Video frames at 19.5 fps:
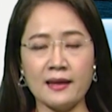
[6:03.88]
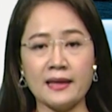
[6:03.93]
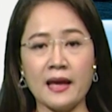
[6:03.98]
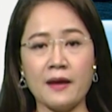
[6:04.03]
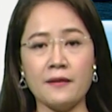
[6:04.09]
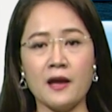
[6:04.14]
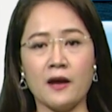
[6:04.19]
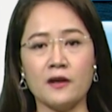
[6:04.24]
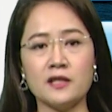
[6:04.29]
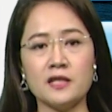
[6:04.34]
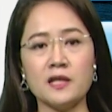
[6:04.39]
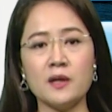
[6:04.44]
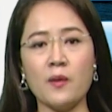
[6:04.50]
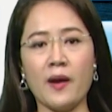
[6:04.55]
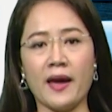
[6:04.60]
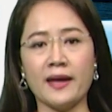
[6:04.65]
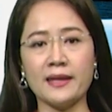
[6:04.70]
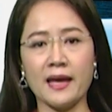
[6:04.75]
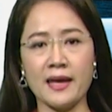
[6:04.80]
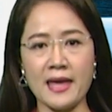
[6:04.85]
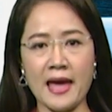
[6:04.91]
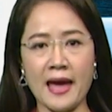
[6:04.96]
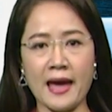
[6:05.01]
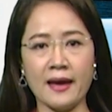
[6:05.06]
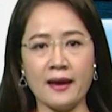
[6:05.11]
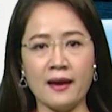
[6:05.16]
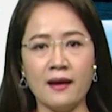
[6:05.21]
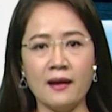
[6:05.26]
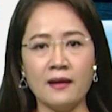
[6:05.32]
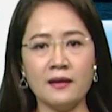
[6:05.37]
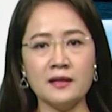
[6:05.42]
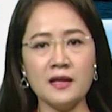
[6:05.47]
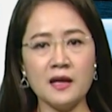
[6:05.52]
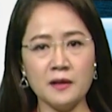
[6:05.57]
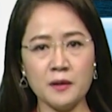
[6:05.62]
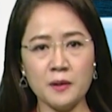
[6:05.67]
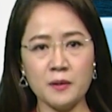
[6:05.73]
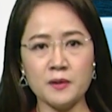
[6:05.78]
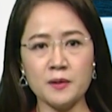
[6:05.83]
theo dõi sức khỏe tại nhà, nơi
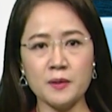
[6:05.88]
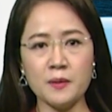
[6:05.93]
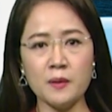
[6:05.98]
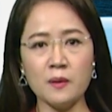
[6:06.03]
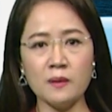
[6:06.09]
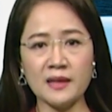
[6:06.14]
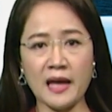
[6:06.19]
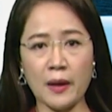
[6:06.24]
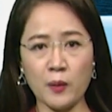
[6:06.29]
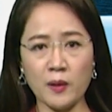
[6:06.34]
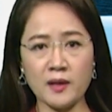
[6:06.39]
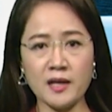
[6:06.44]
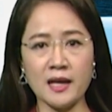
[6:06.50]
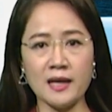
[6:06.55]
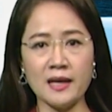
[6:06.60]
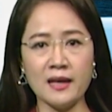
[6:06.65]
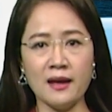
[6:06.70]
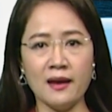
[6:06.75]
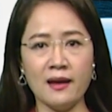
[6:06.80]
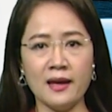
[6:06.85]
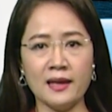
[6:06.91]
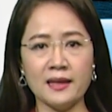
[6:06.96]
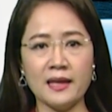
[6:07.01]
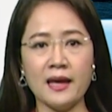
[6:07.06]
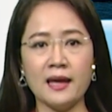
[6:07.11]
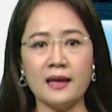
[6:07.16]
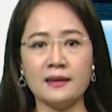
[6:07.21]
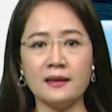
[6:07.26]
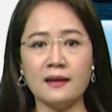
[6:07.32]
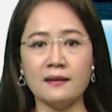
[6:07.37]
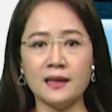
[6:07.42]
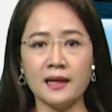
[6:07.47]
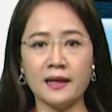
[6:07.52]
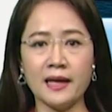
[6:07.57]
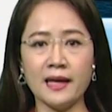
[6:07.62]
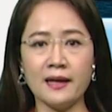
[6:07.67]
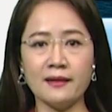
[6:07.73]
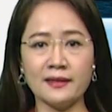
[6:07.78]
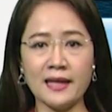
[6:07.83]
lưu trú theo quy định thì tự thực
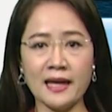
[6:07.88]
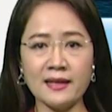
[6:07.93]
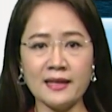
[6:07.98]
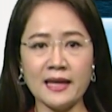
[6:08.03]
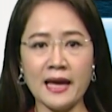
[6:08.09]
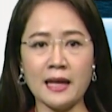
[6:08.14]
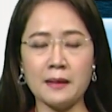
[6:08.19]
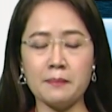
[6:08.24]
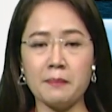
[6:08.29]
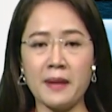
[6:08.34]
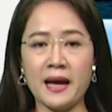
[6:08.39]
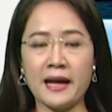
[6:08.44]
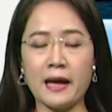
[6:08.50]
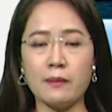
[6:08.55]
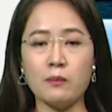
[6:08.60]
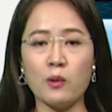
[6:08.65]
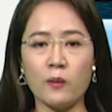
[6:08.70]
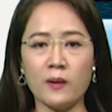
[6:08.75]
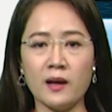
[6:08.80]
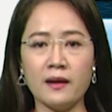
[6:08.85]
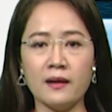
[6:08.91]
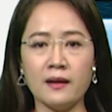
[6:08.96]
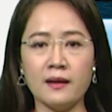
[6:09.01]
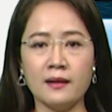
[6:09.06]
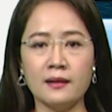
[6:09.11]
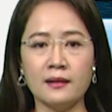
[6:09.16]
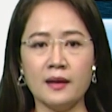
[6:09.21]
hiện test nhanh 3 ngày một lần.